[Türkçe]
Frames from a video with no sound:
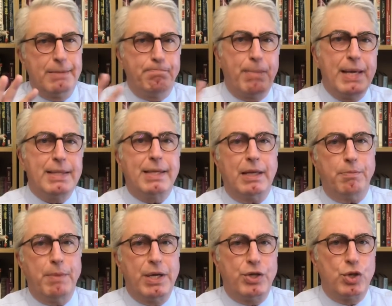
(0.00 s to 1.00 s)

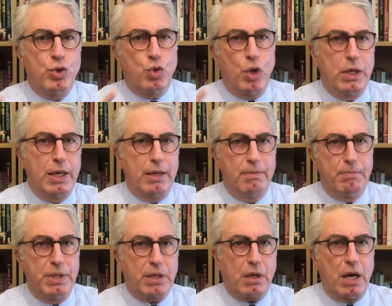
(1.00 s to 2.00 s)
benzetme için söyleyelim,
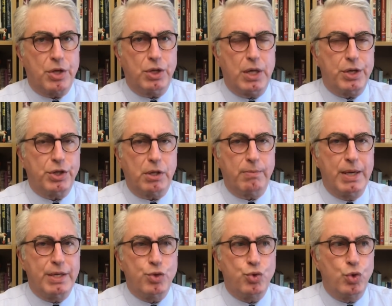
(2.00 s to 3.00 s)
bir karşılaştırma
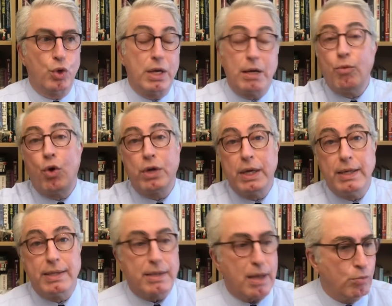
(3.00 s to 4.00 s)
için söyleyelim. Örneğin
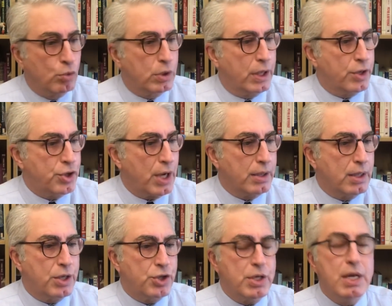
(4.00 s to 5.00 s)
İstanbul'da yaşayanlar
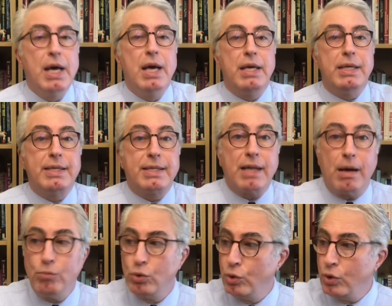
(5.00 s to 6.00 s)
için
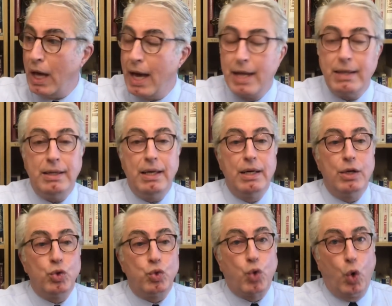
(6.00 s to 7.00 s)
İstanbul'un en
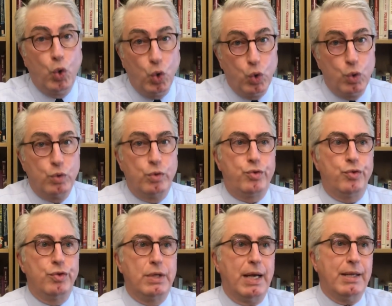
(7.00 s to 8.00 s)
doğu
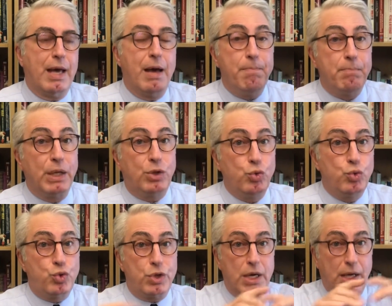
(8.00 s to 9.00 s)
ucundan en batı
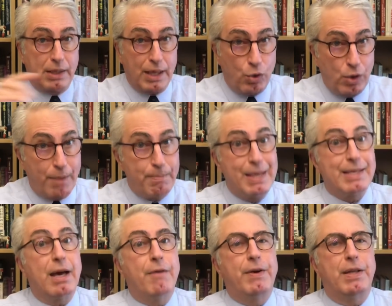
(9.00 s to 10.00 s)
ucuna kadar olan
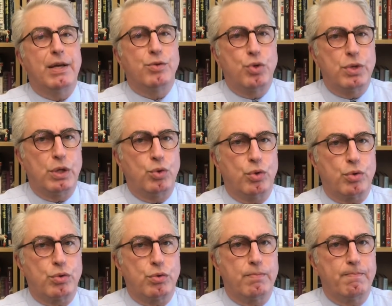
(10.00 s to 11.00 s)
mesafeden söz
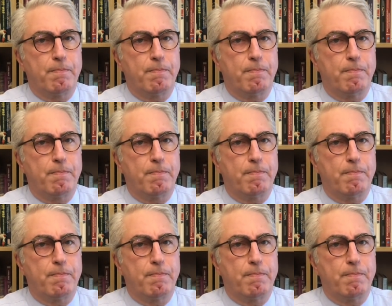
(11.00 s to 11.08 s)
ediyoruz.